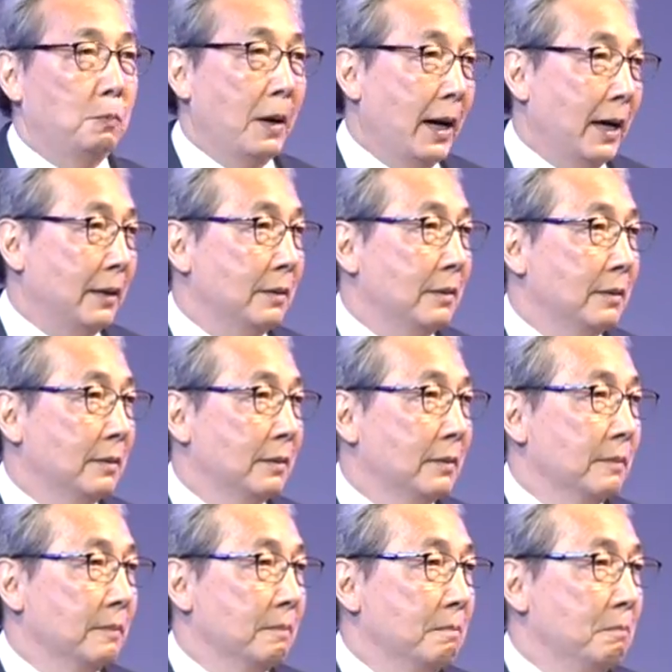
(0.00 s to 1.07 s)

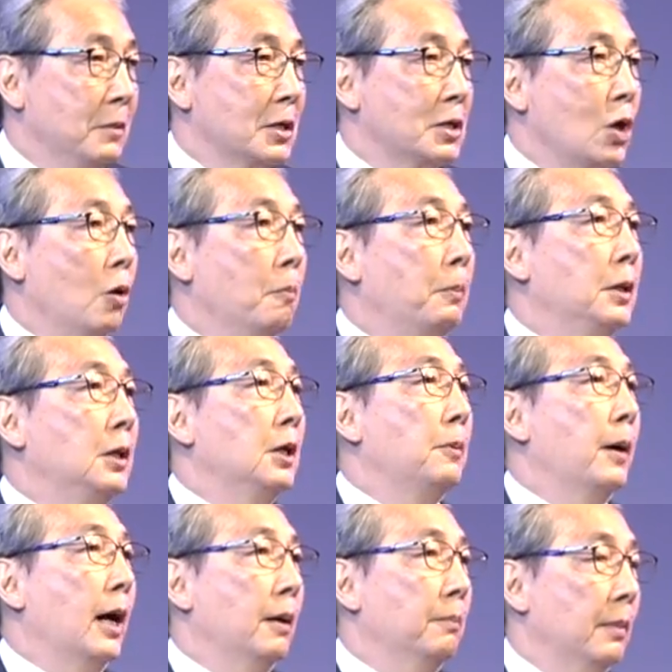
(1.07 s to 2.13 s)
0.8 เมื่อสองปีที่
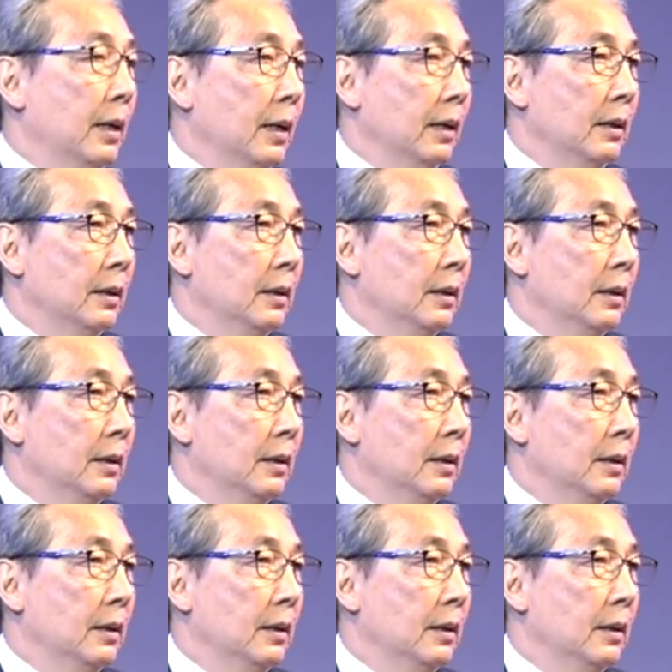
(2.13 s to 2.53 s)
ผ่านมา